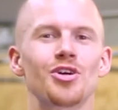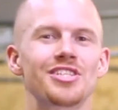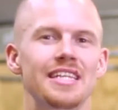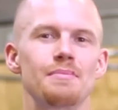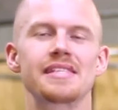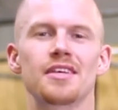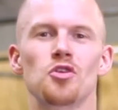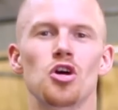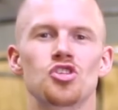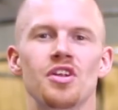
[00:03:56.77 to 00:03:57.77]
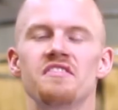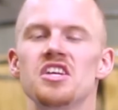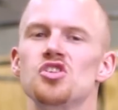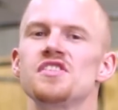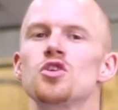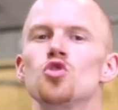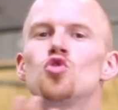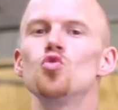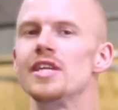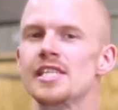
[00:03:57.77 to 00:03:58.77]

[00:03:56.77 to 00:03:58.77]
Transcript: Quand j'étais basketteur, j'en avais et je sais que tous